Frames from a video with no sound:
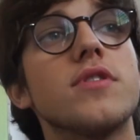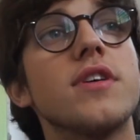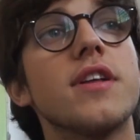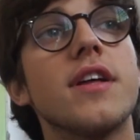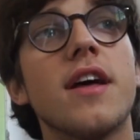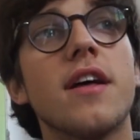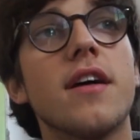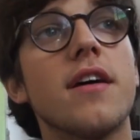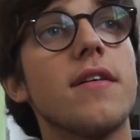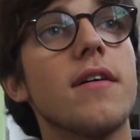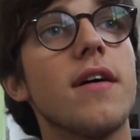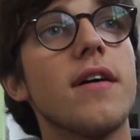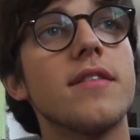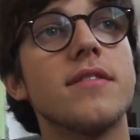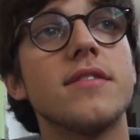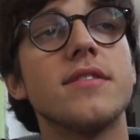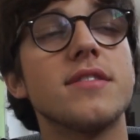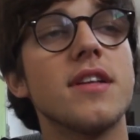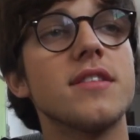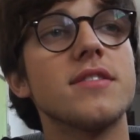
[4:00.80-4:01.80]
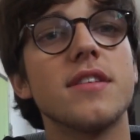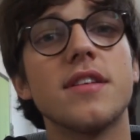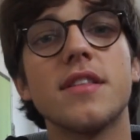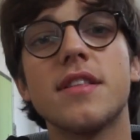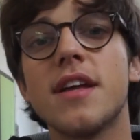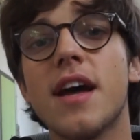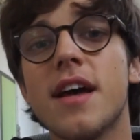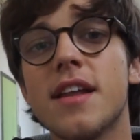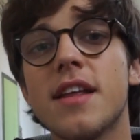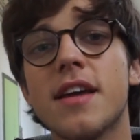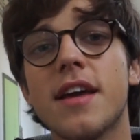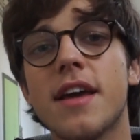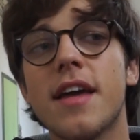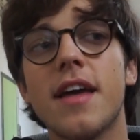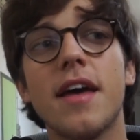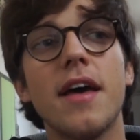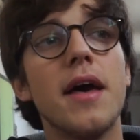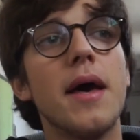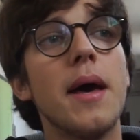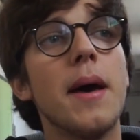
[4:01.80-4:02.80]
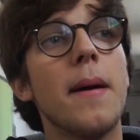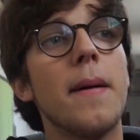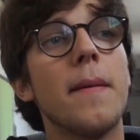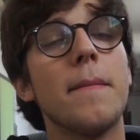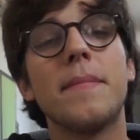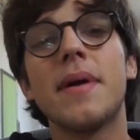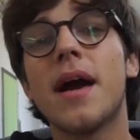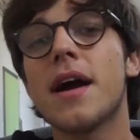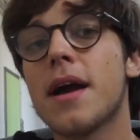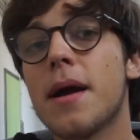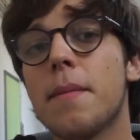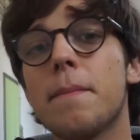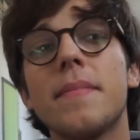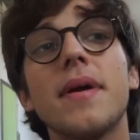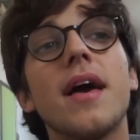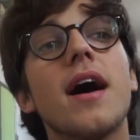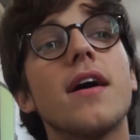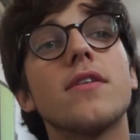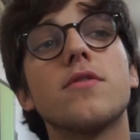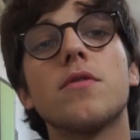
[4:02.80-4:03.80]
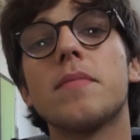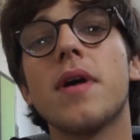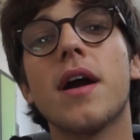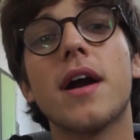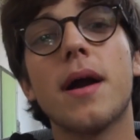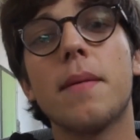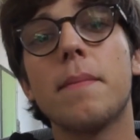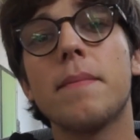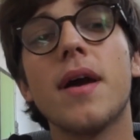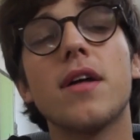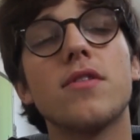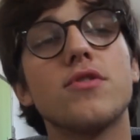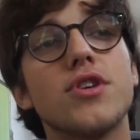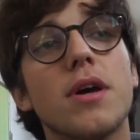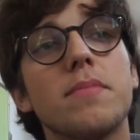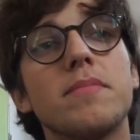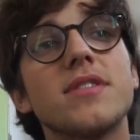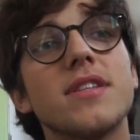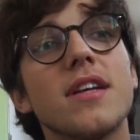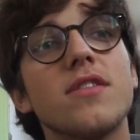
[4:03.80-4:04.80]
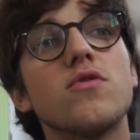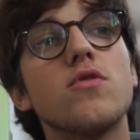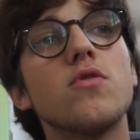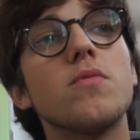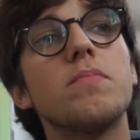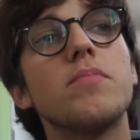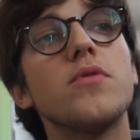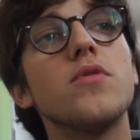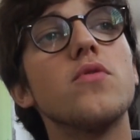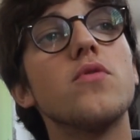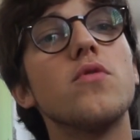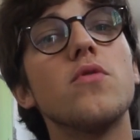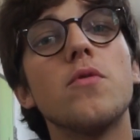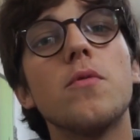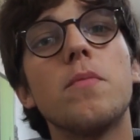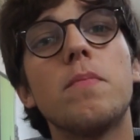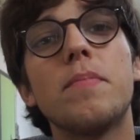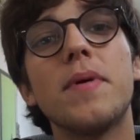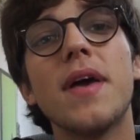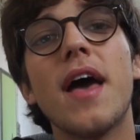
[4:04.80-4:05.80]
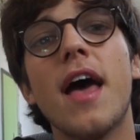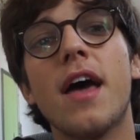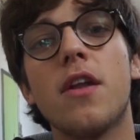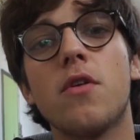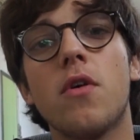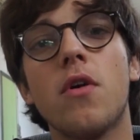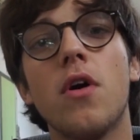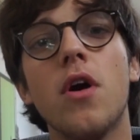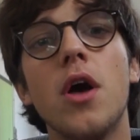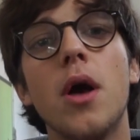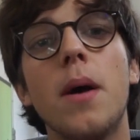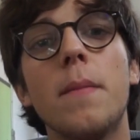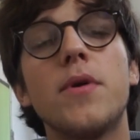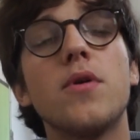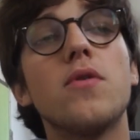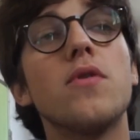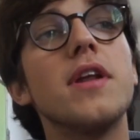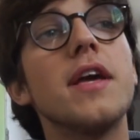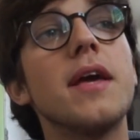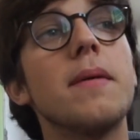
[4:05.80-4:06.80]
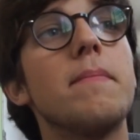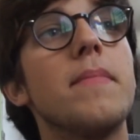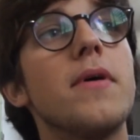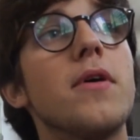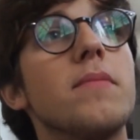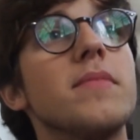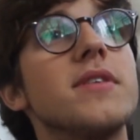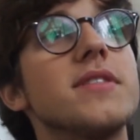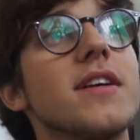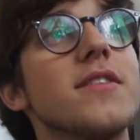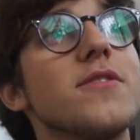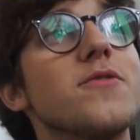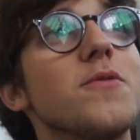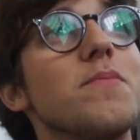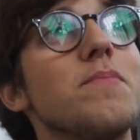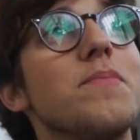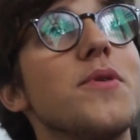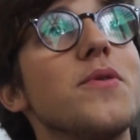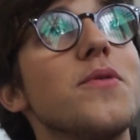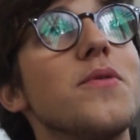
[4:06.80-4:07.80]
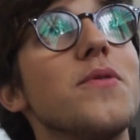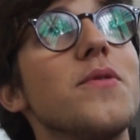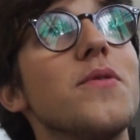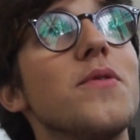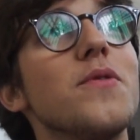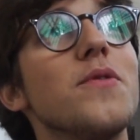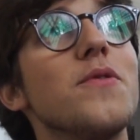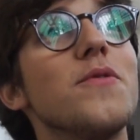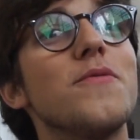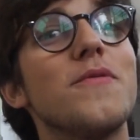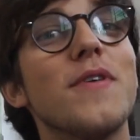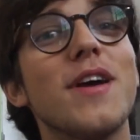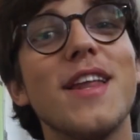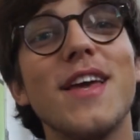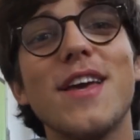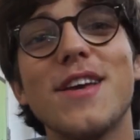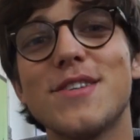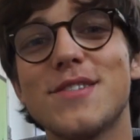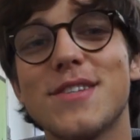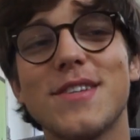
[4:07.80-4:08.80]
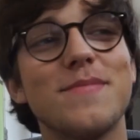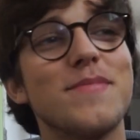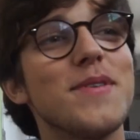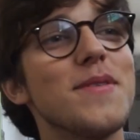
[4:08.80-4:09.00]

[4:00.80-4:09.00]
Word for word: dire a, a distanza di tre anni che mi ha cambiato, mi ha cambiato, cioè mi sento più pieno, più libero, mi sento più felice.